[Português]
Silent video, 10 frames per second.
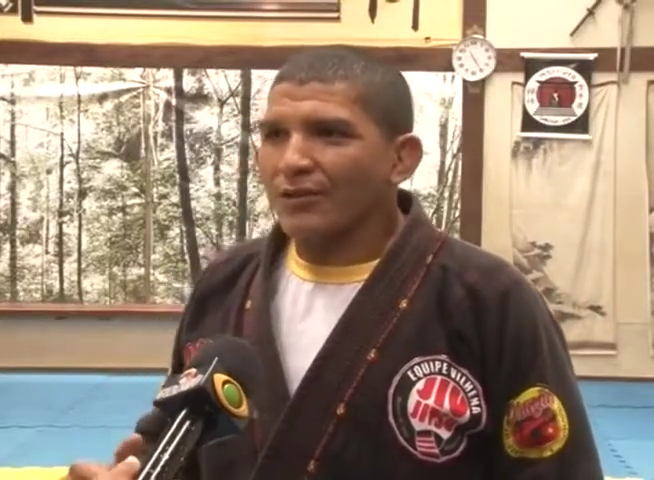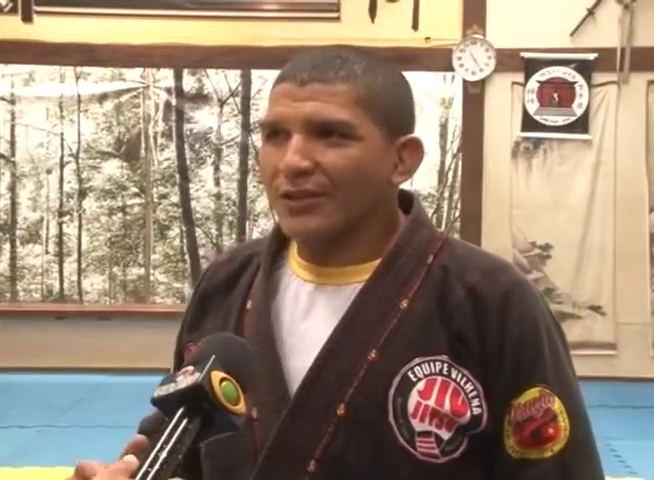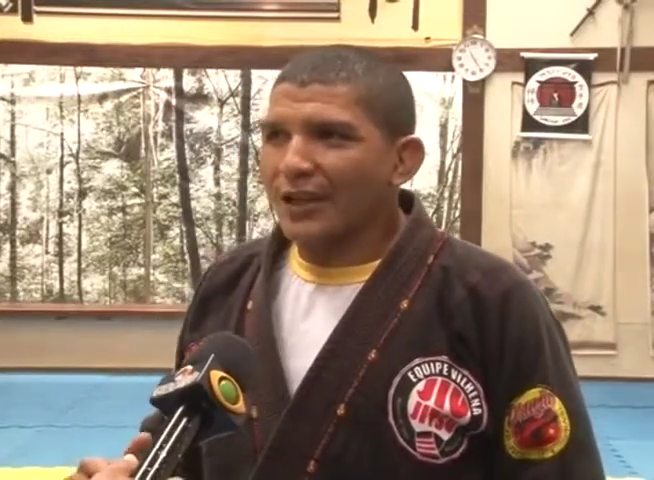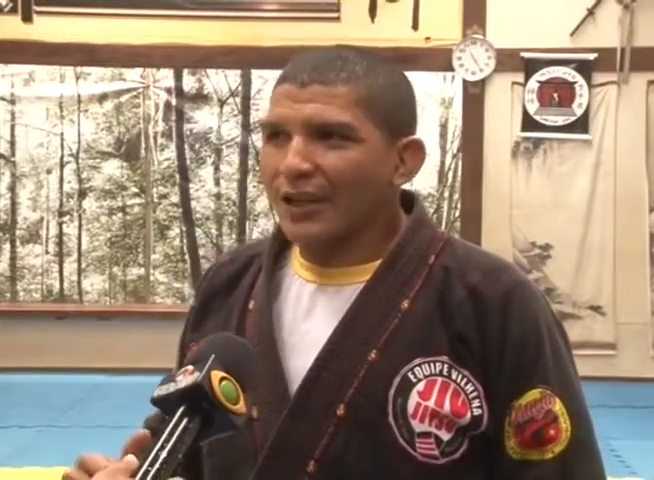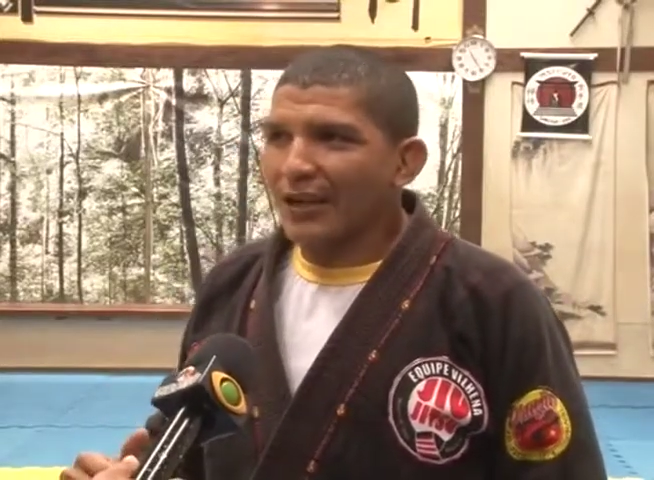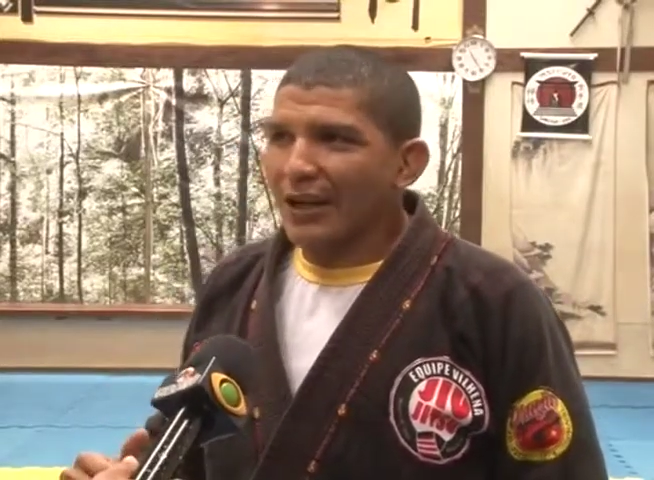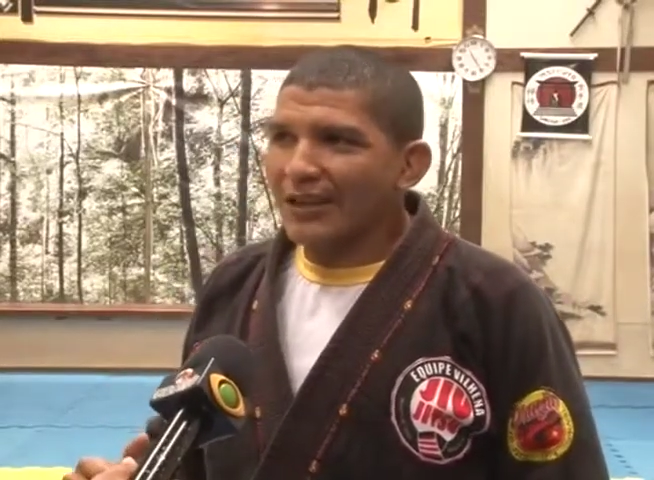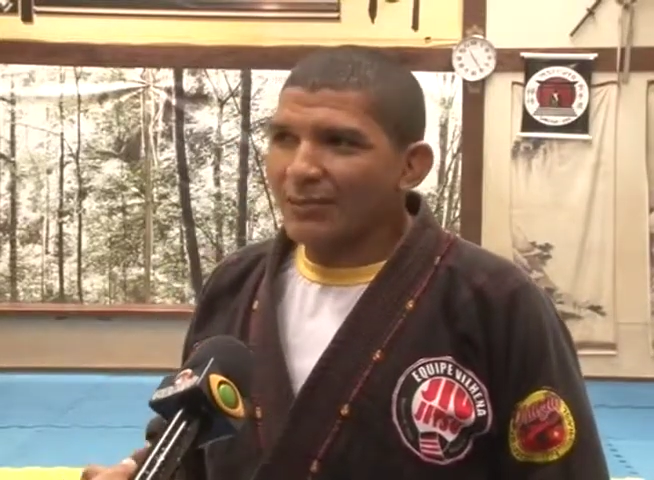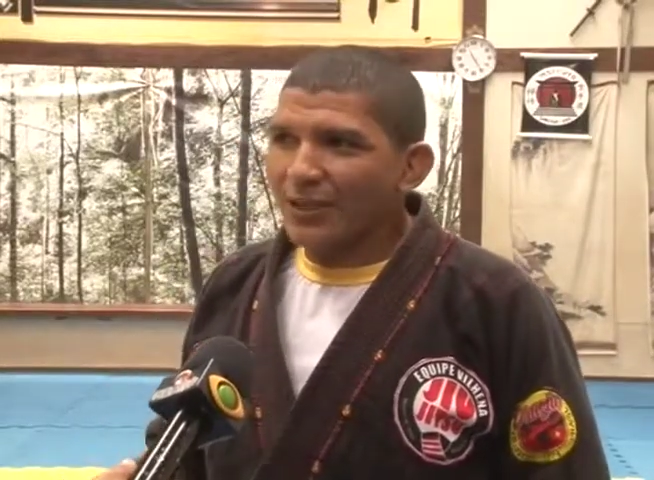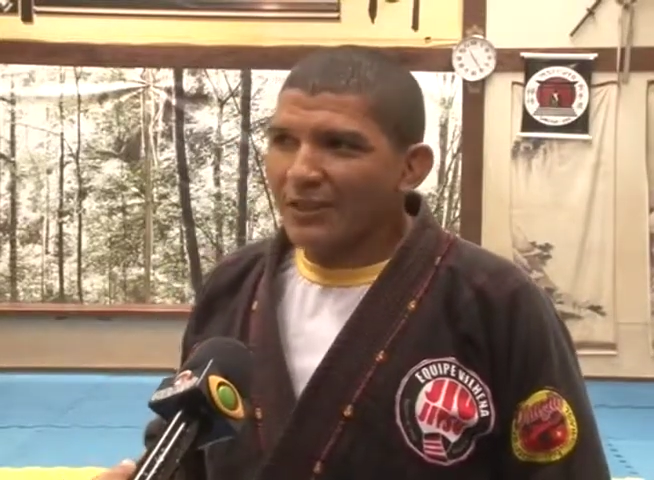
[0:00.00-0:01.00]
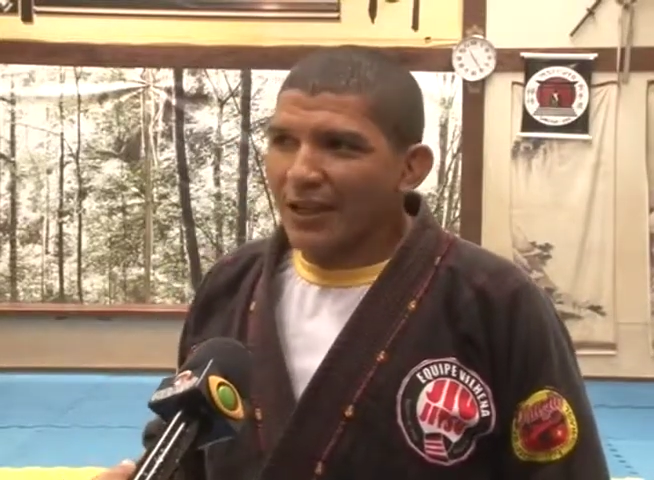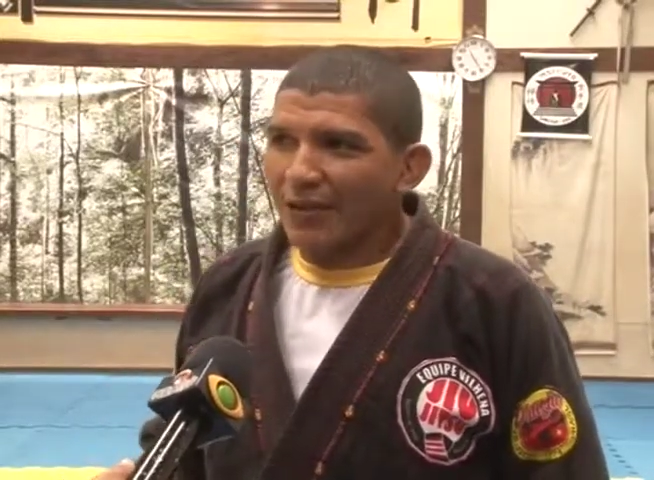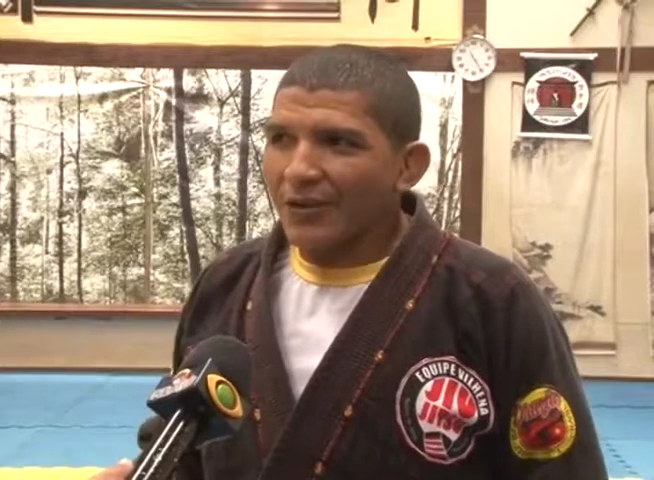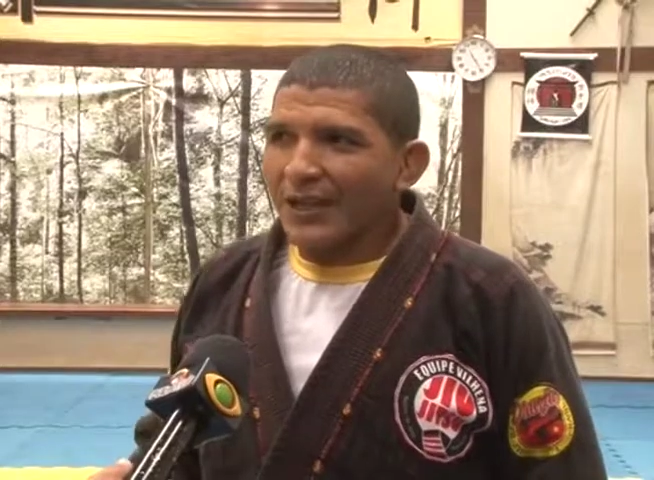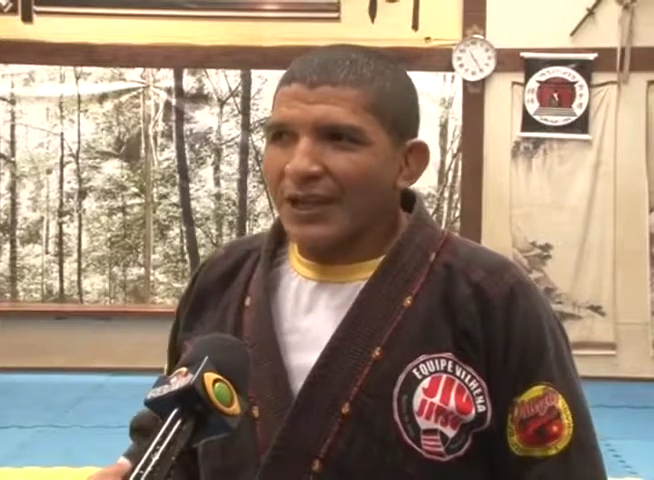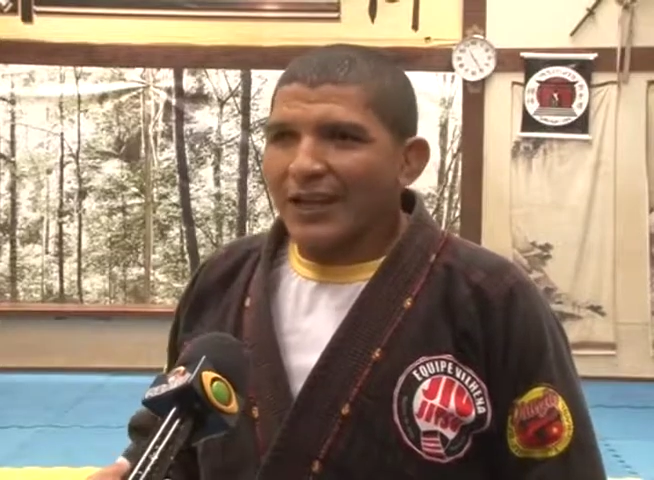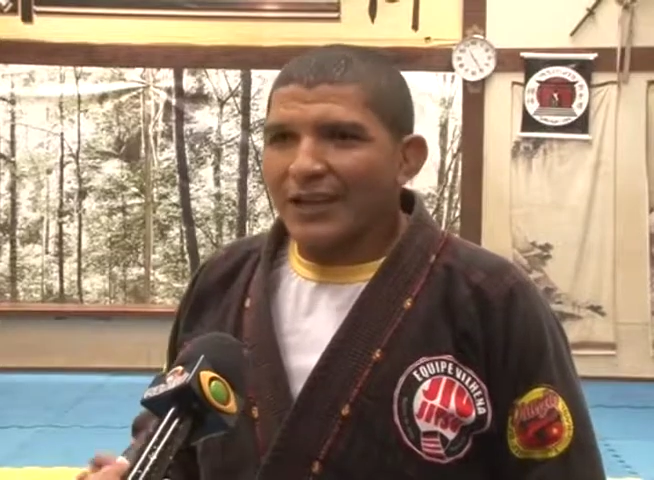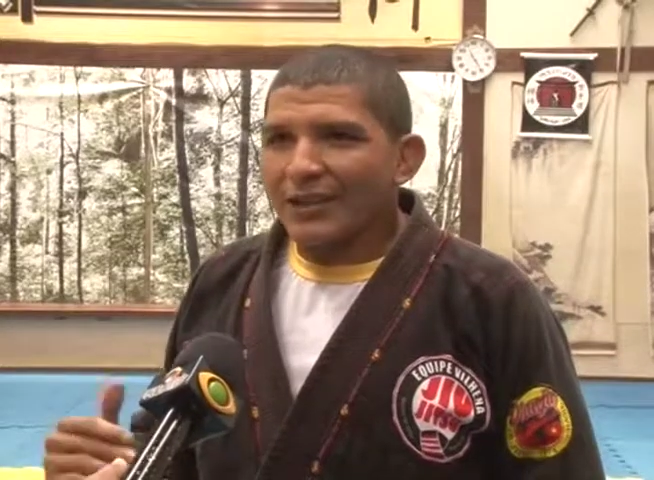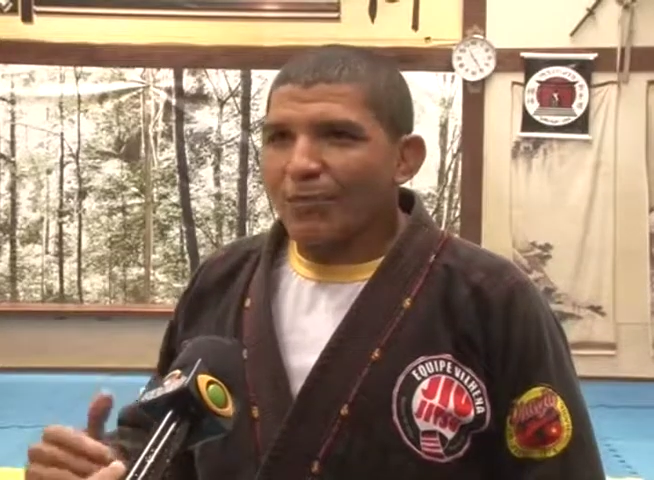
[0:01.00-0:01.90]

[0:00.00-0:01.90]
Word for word: onde a arte marcial ela